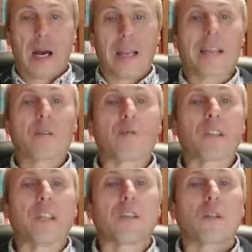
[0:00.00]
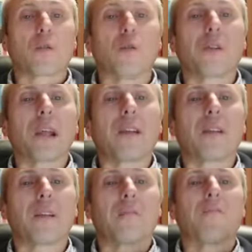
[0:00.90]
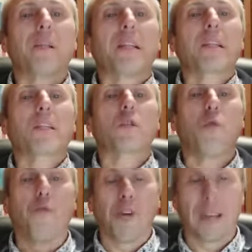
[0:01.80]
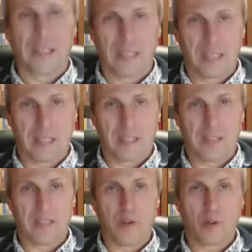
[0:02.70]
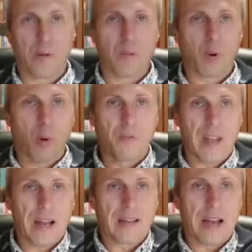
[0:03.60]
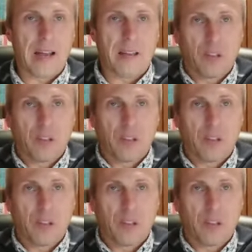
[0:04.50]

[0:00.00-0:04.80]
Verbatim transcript: Lasst uns hinzutreten mit Zuversicht zu dem Thron der Gnade.